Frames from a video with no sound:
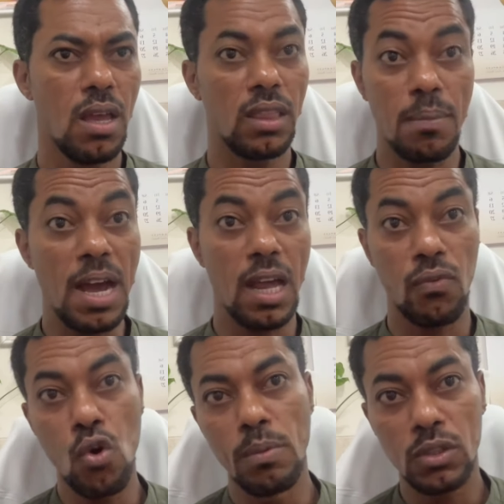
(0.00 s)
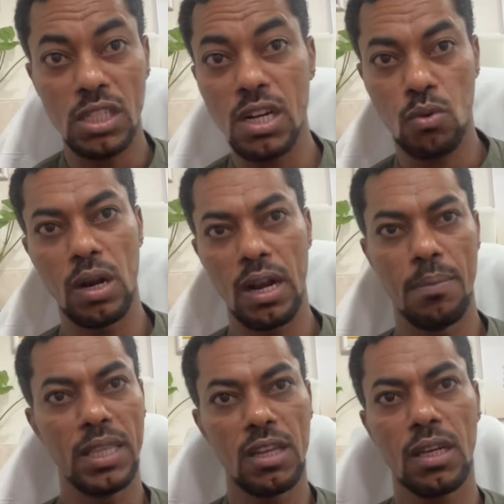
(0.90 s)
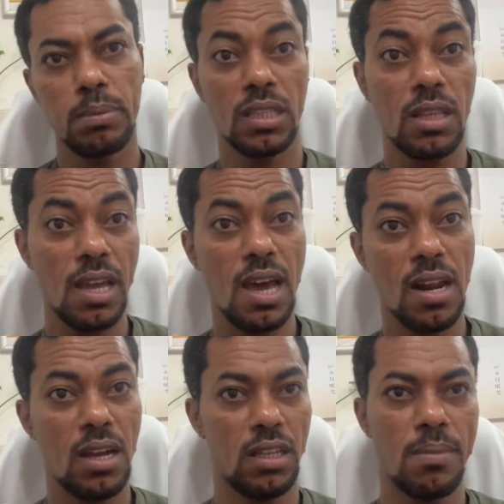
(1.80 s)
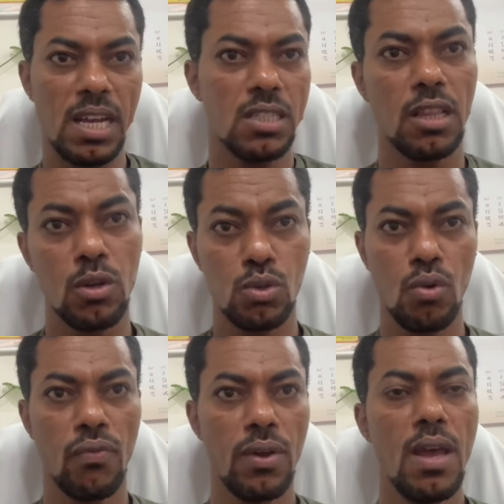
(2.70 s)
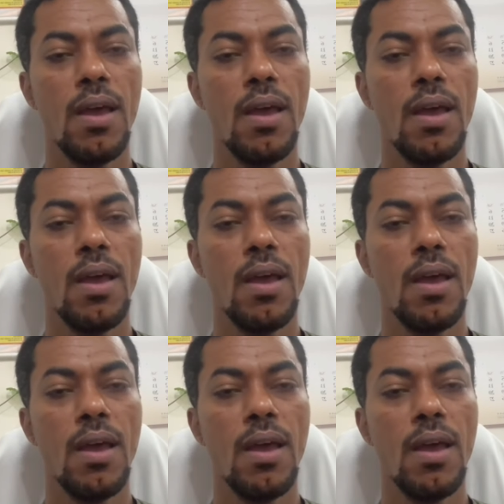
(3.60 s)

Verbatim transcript: انت ما عارف هو منتظرك ولا لا ما انت ركبت الطياره احتمال حصلت له ظروف